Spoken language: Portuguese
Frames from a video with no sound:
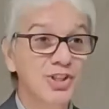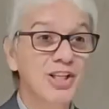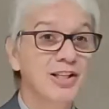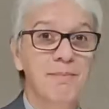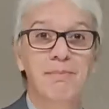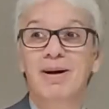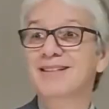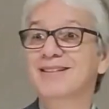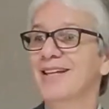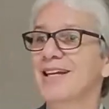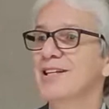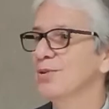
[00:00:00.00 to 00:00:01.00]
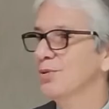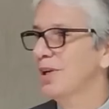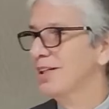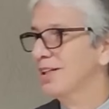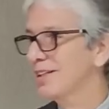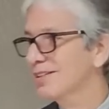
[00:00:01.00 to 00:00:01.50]
gente batendo
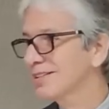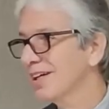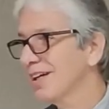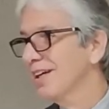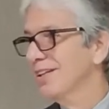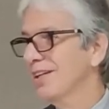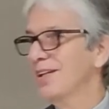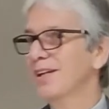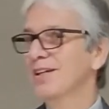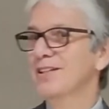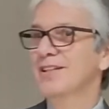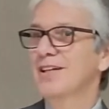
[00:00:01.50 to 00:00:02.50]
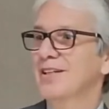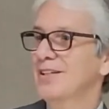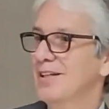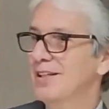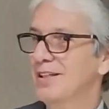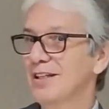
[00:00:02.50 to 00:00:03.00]
na né, na,
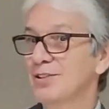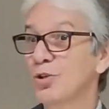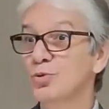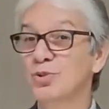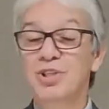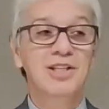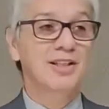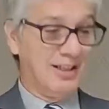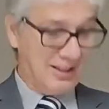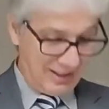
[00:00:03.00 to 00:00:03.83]
na, na, doutrina da